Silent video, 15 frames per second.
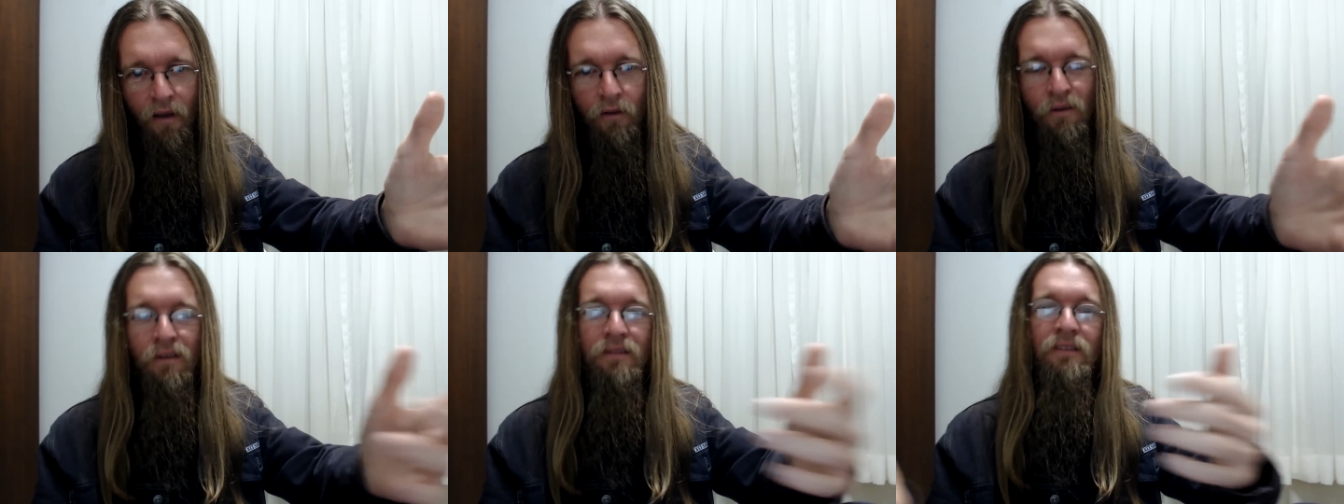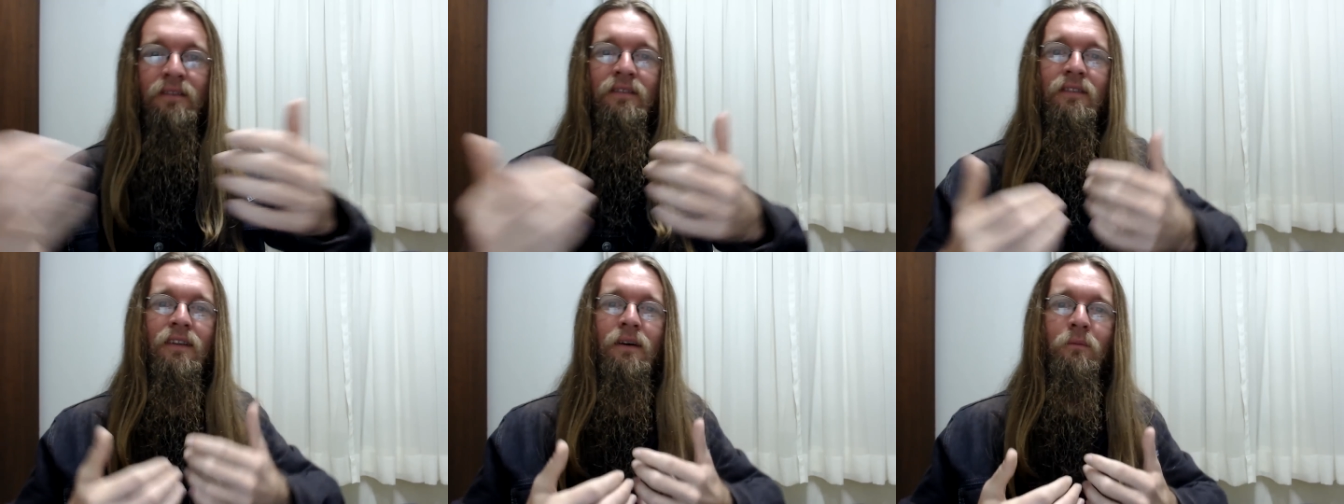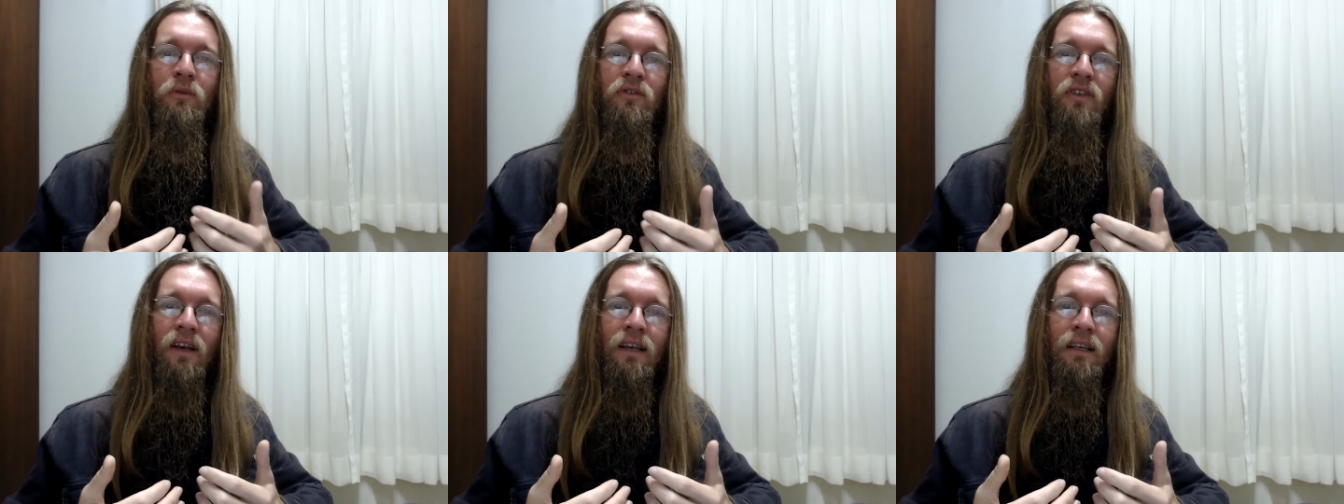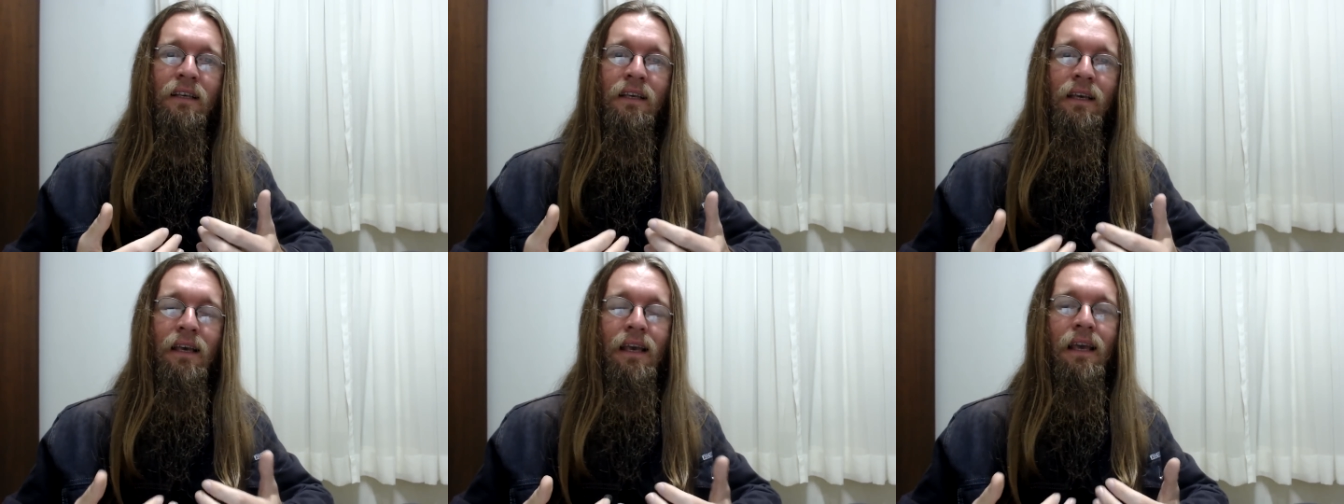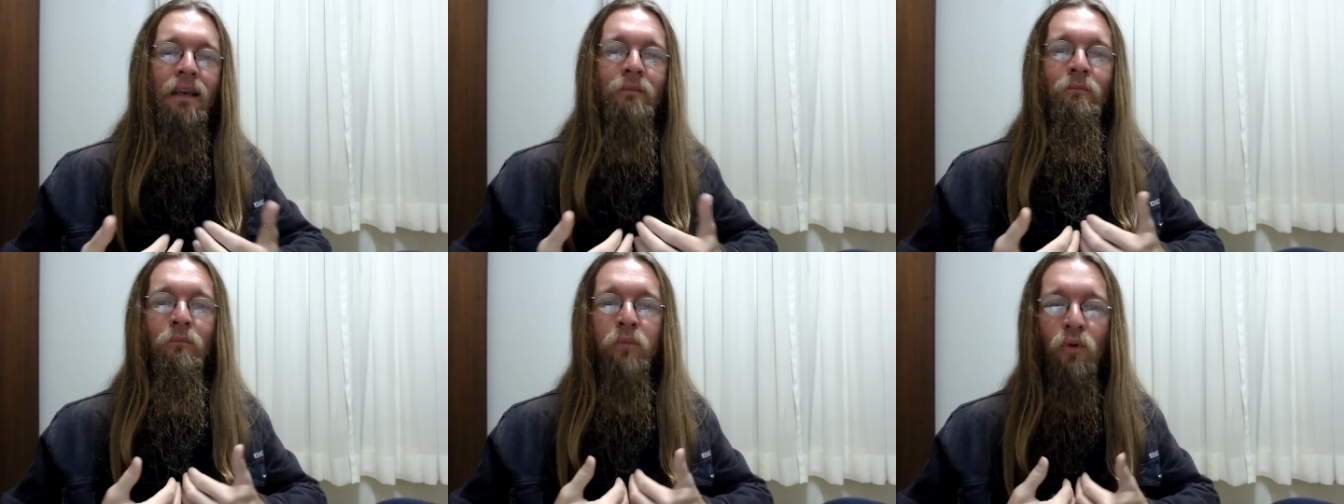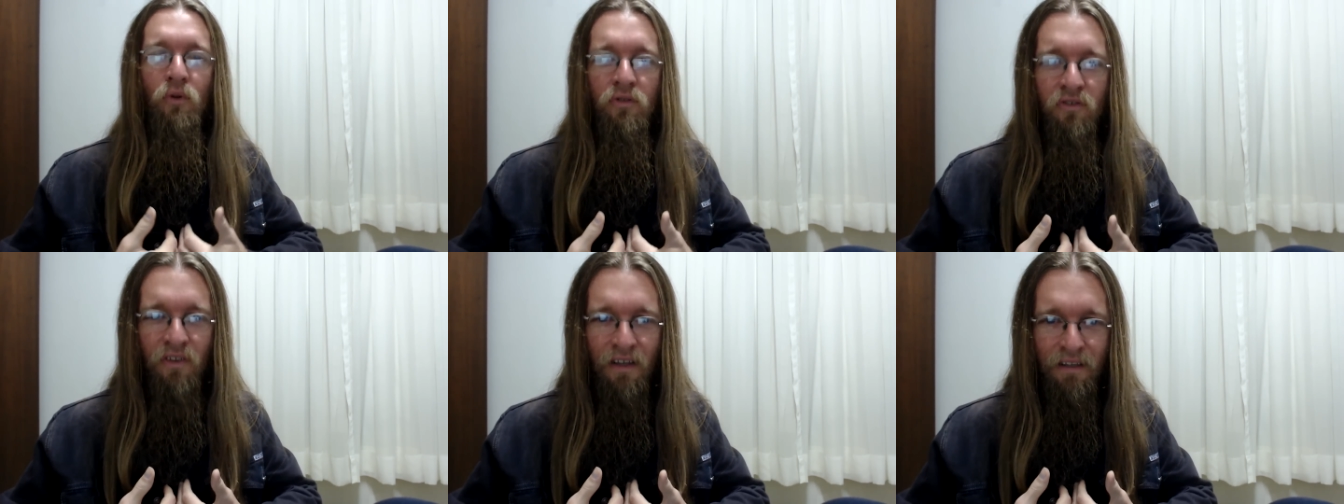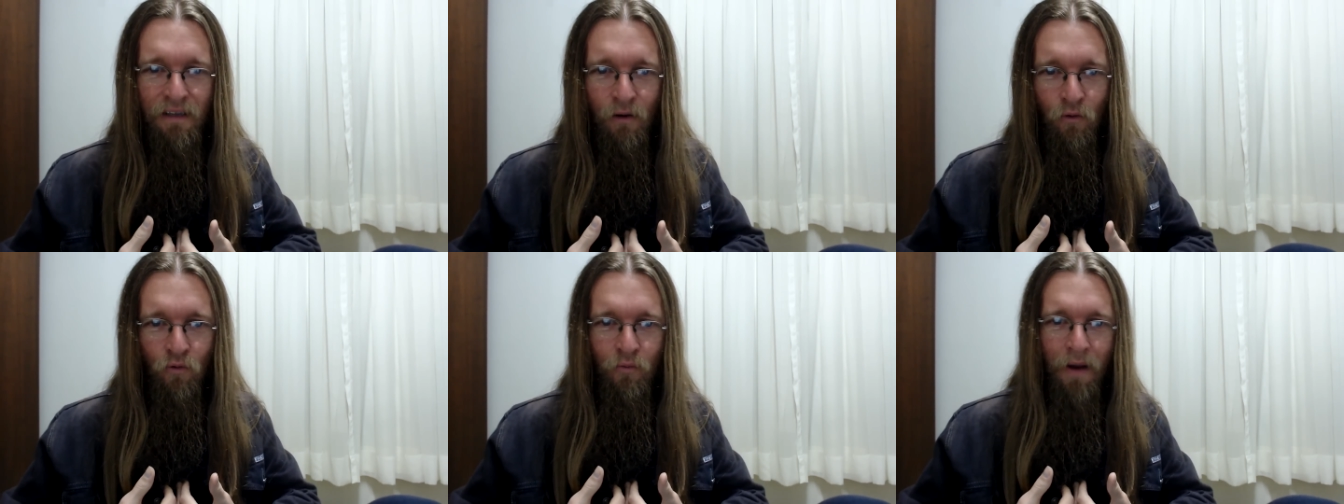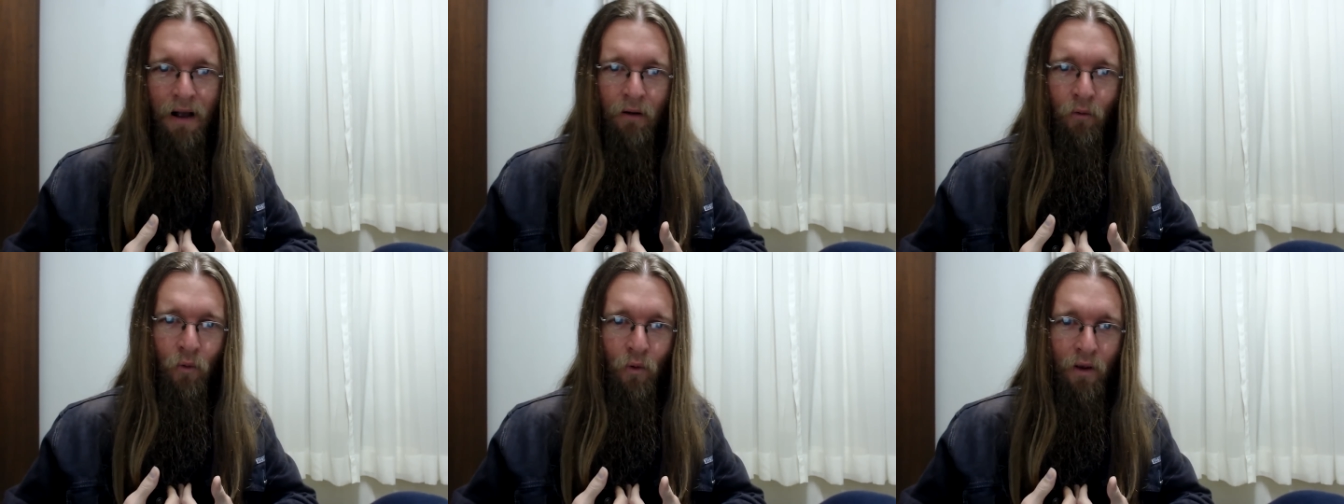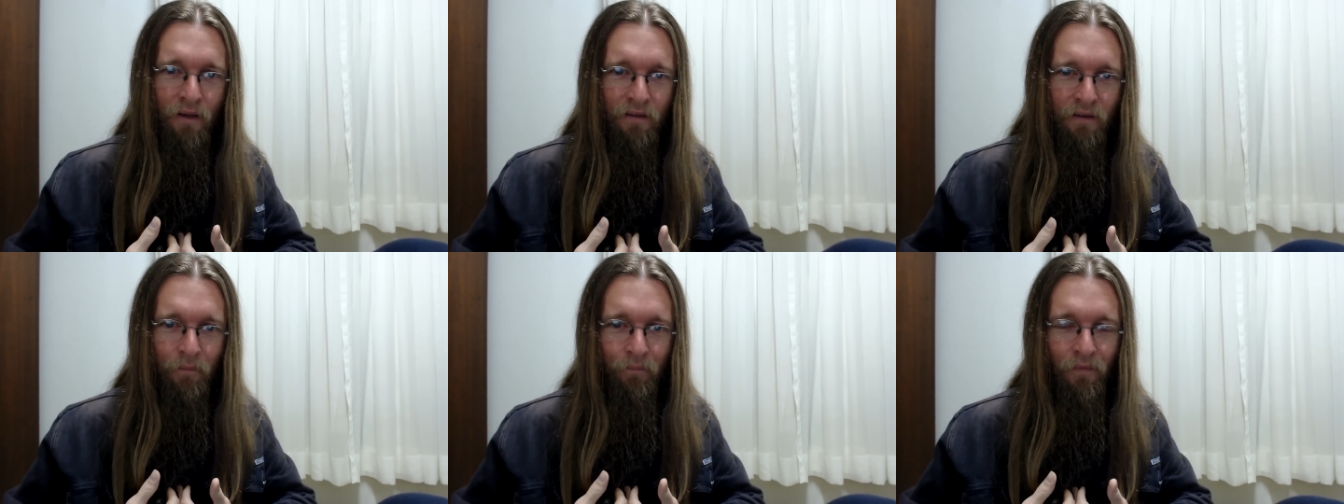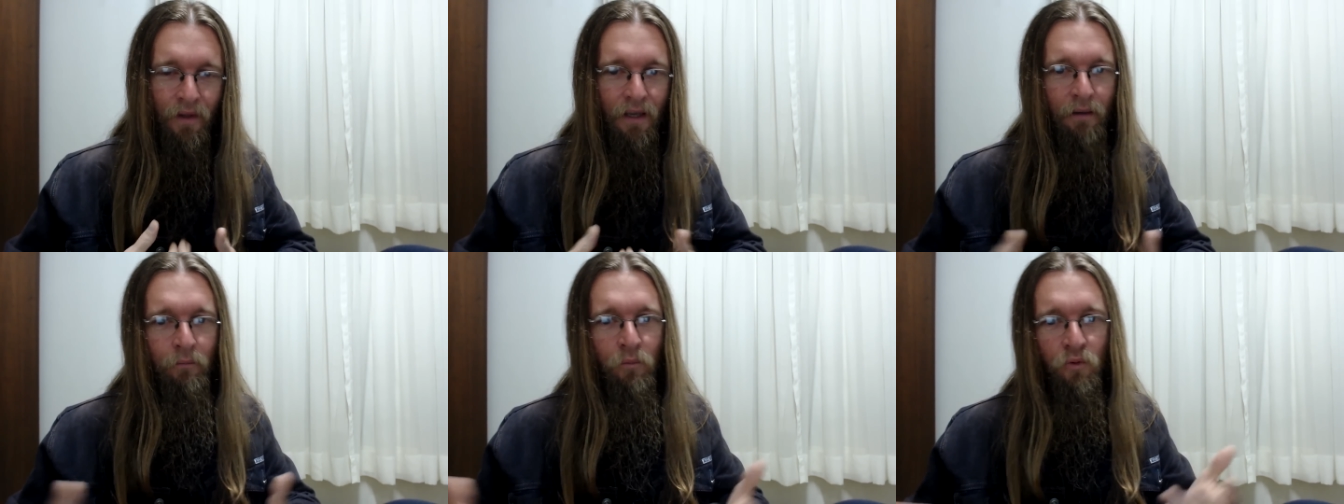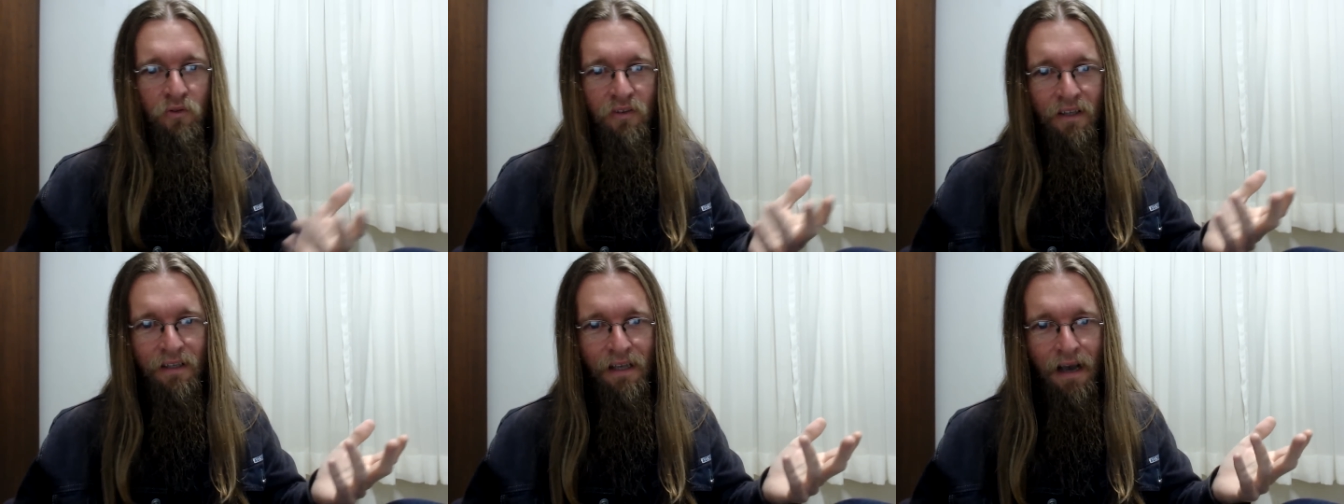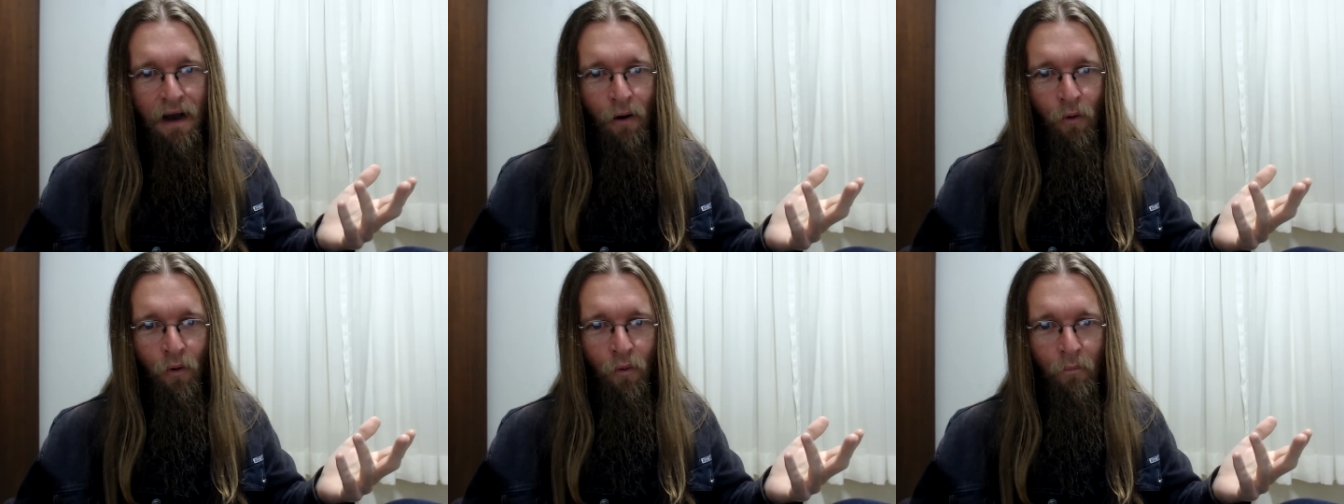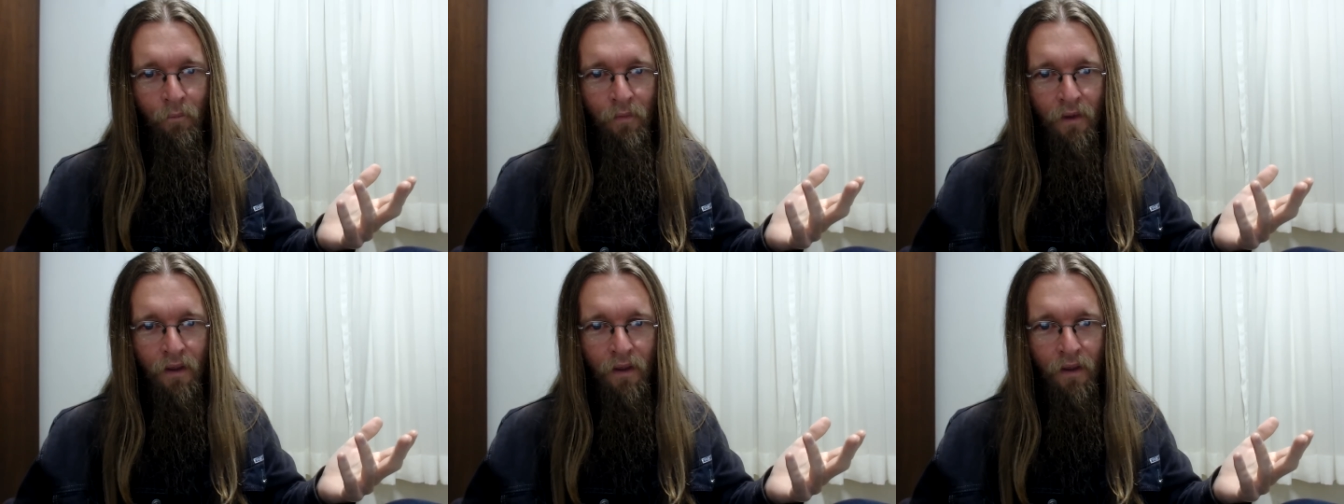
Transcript: Nós estamos aqui em busca de alguma coisa, em busca de algo.